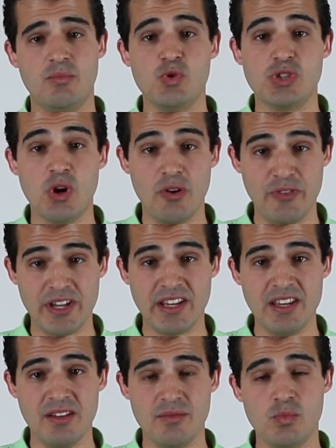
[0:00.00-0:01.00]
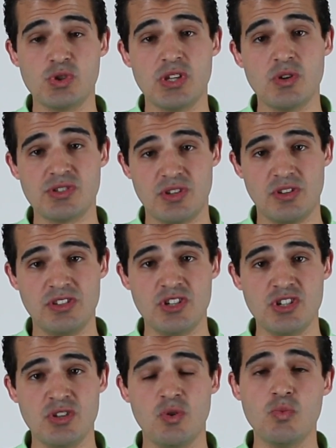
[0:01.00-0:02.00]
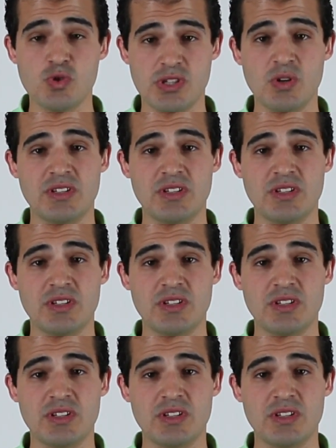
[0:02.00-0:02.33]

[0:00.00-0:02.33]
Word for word: مستوى فكري مستوى استراتيجي ومستوى